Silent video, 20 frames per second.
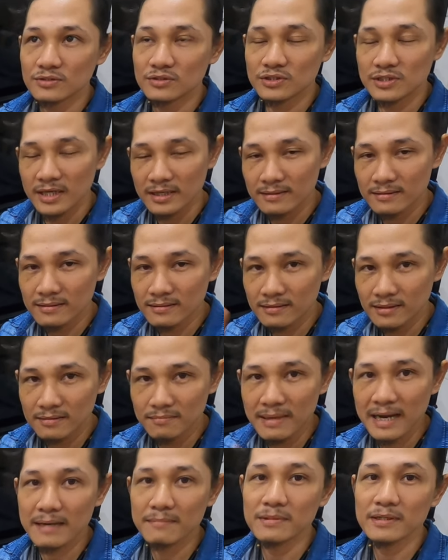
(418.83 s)
trên dưới
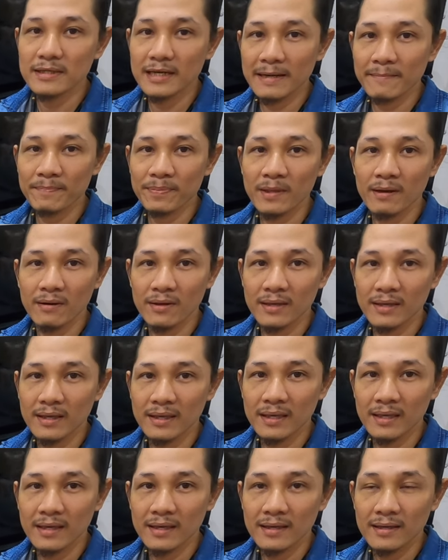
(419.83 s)
30 năm thôi
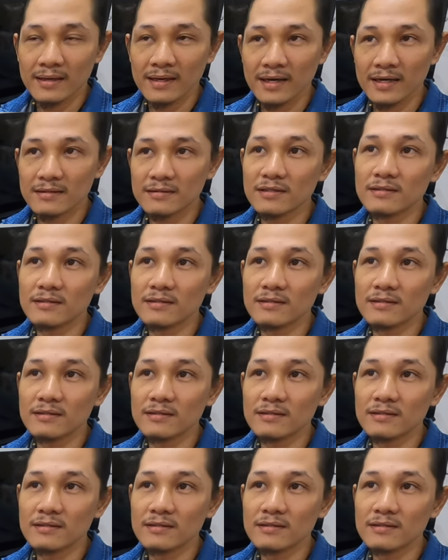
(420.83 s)
à,